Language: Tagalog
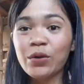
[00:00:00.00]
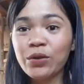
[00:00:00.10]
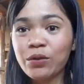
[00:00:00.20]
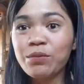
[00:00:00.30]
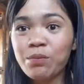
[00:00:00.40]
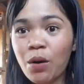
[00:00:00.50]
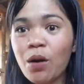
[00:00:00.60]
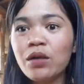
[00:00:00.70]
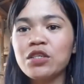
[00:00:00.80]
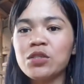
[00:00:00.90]
cotton
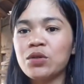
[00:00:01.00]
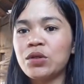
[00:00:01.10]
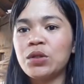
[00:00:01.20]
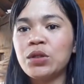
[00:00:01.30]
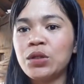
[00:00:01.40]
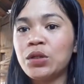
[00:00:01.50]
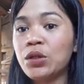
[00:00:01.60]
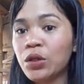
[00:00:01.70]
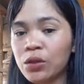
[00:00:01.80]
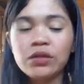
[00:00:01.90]
balls
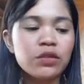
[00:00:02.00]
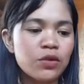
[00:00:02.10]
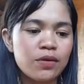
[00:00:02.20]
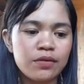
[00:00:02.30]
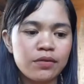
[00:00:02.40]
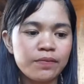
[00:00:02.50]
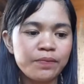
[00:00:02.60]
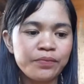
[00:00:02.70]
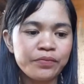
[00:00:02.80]
or cotton.